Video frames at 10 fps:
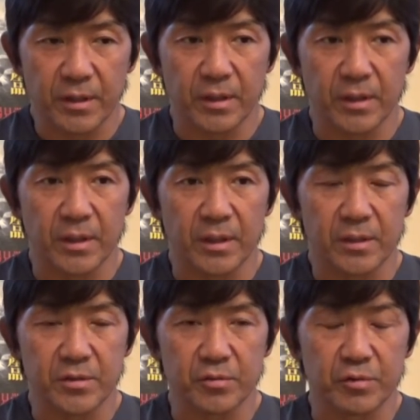え
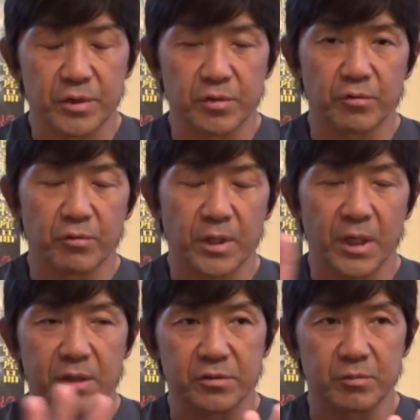でその人の
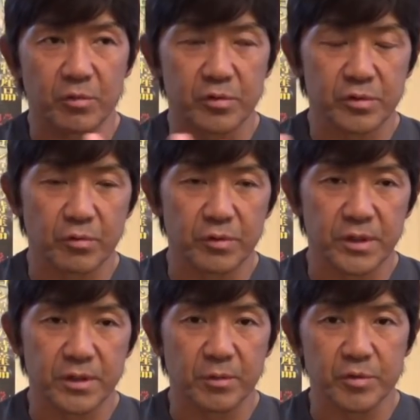数もすごいん
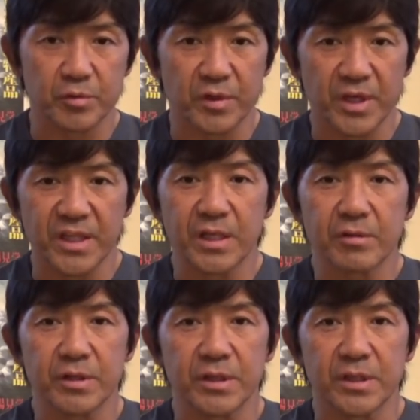ですけどもその
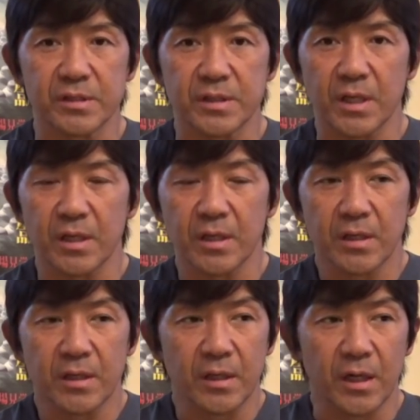エネルギーですね
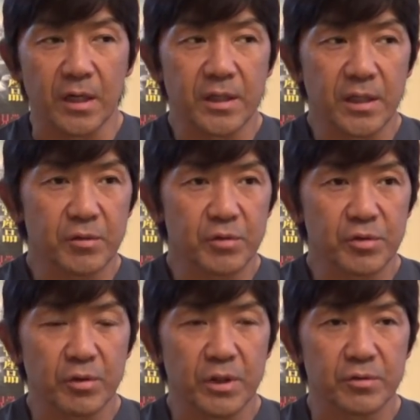あれだけの
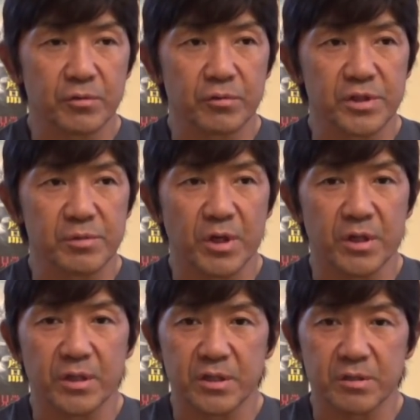人がその渋
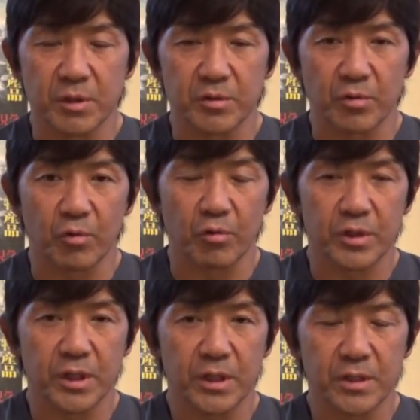谷に集まるとこ
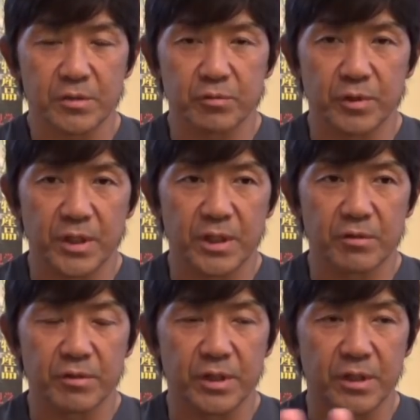れだけその
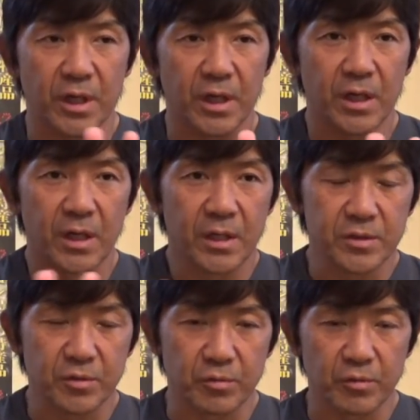エネルギーが
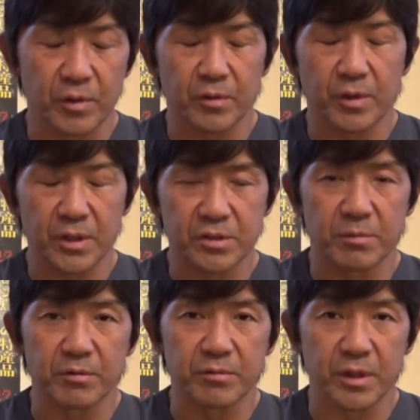その集
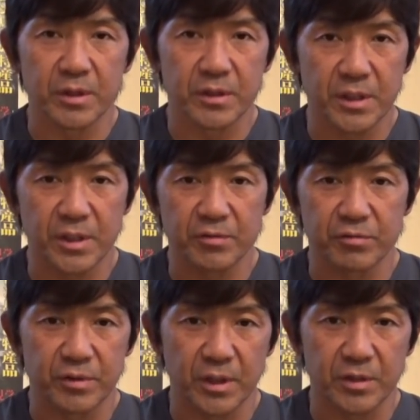まるんだ出てく
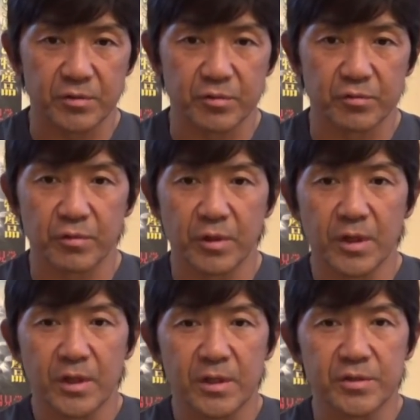るんだなとその
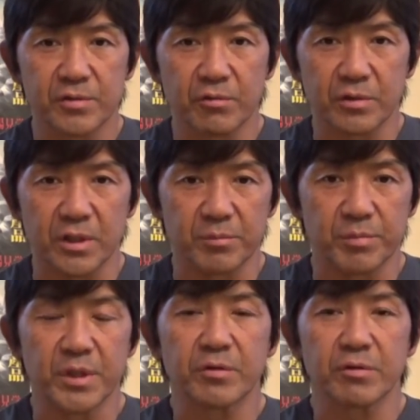凄さに
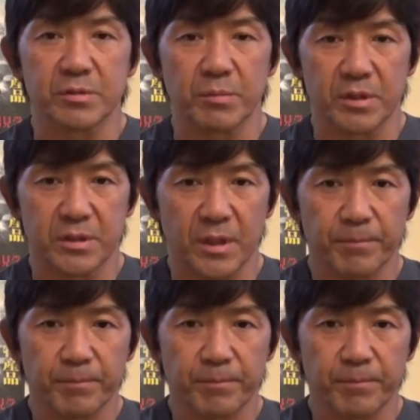びっくりしました。